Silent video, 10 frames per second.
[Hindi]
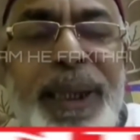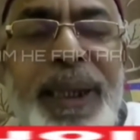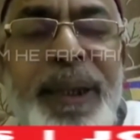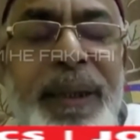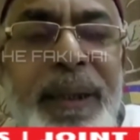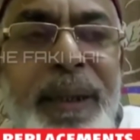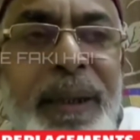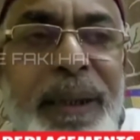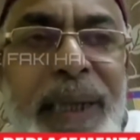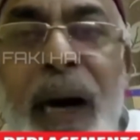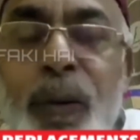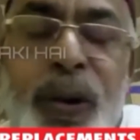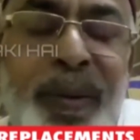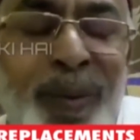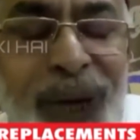को मालूम नहीं है क्या
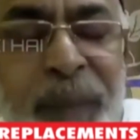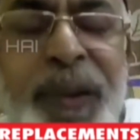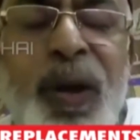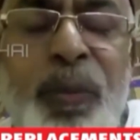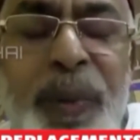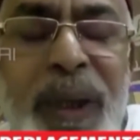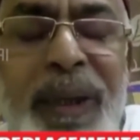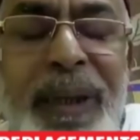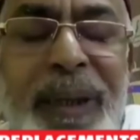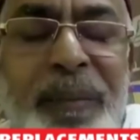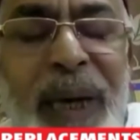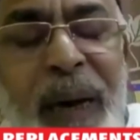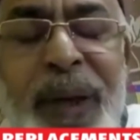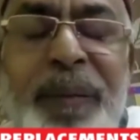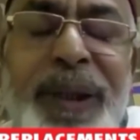उसी मुकाम के ऊपर
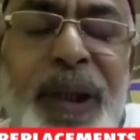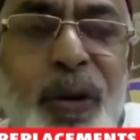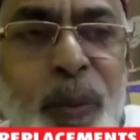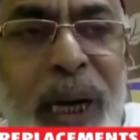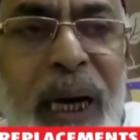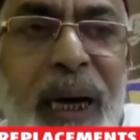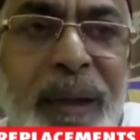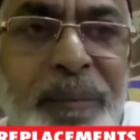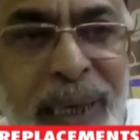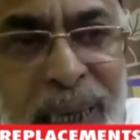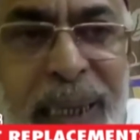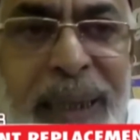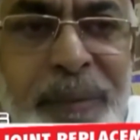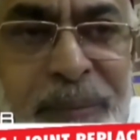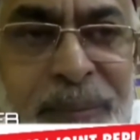बाबरी मस्जिद दोबारा बन
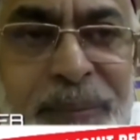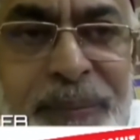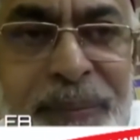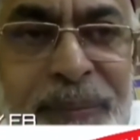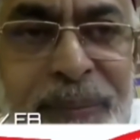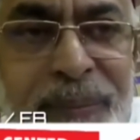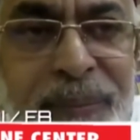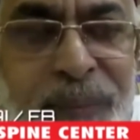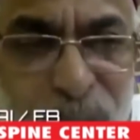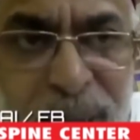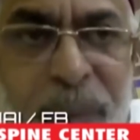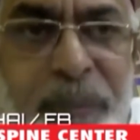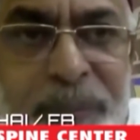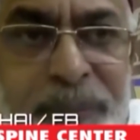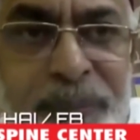गई बोलिए
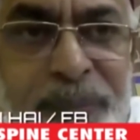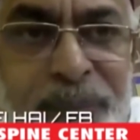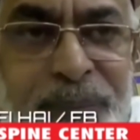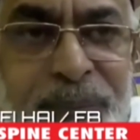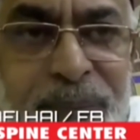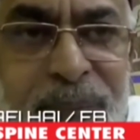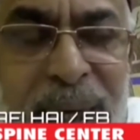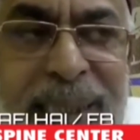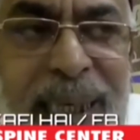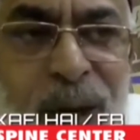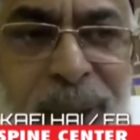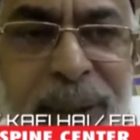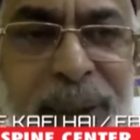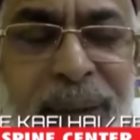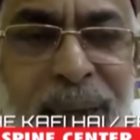आप आज क्या
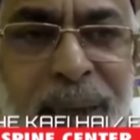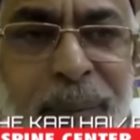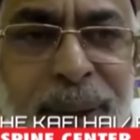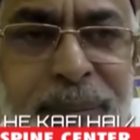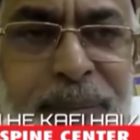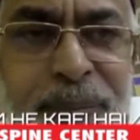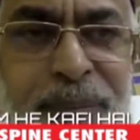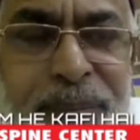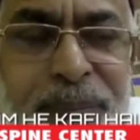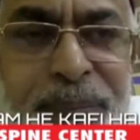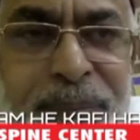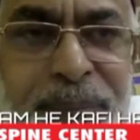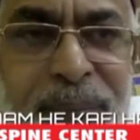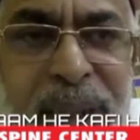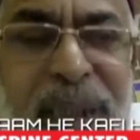हुआ इतने साल के बाद
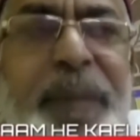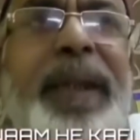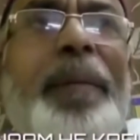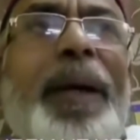जब